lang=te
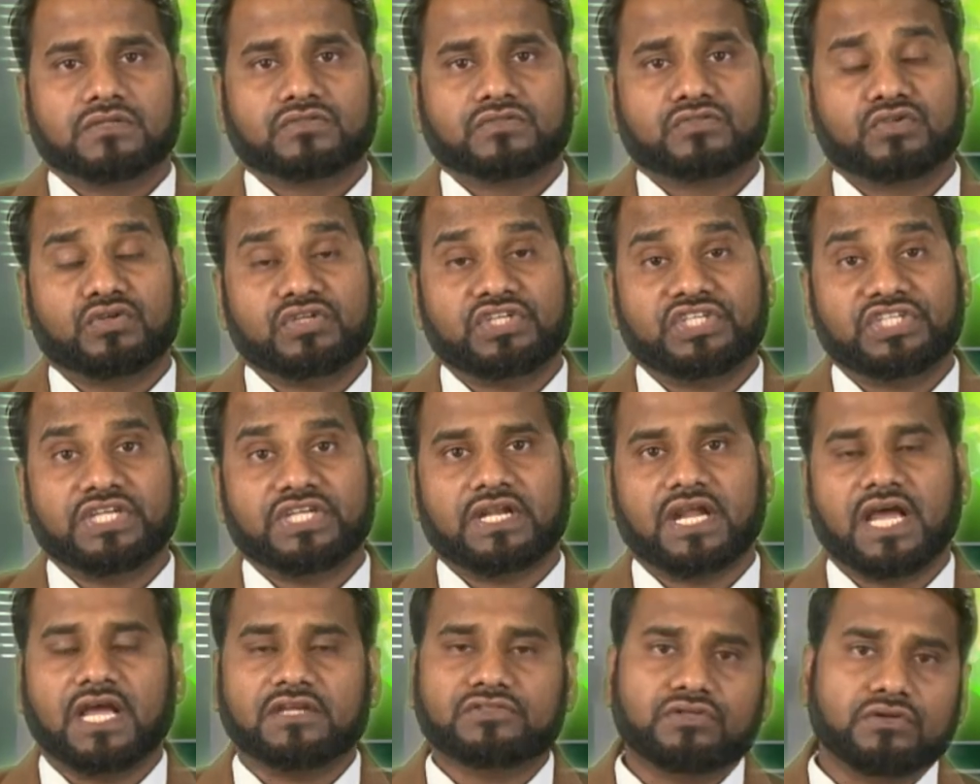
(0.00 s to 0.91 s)
సృష్టి
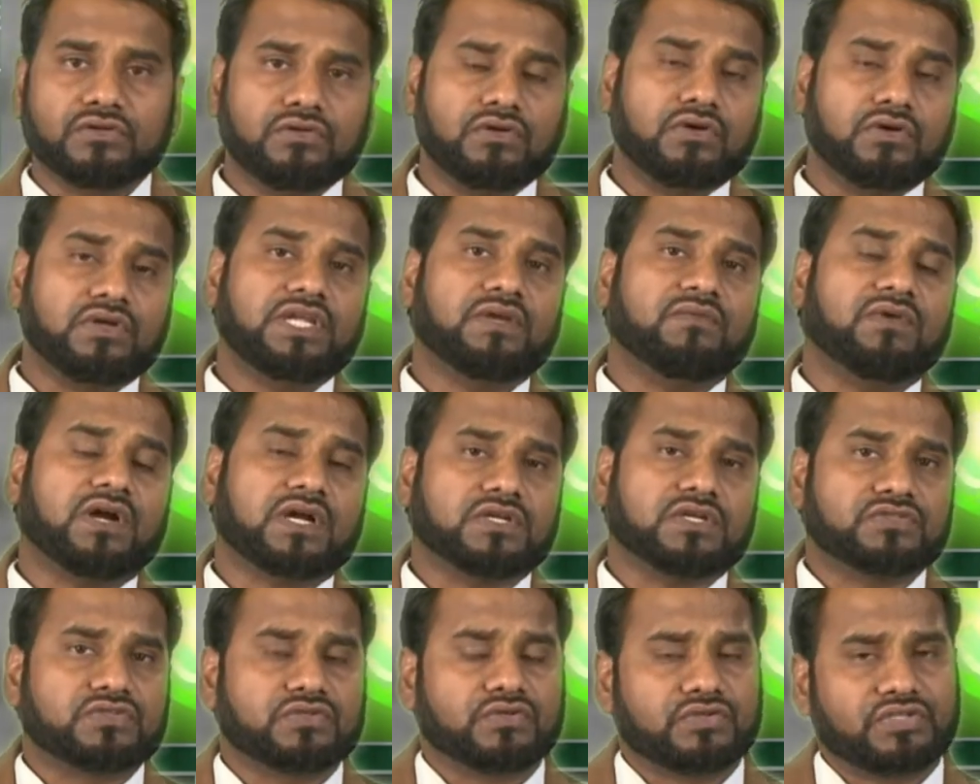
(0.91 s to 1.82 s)
రాసుల్లోని ఒక
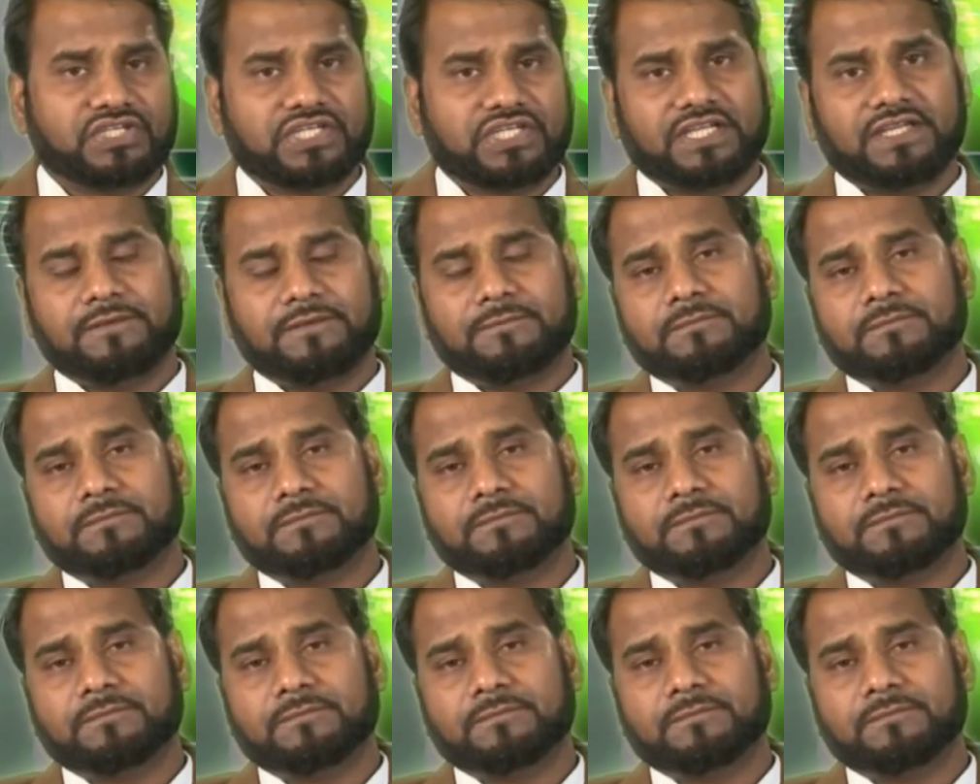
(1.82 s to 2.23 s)
సృష్టి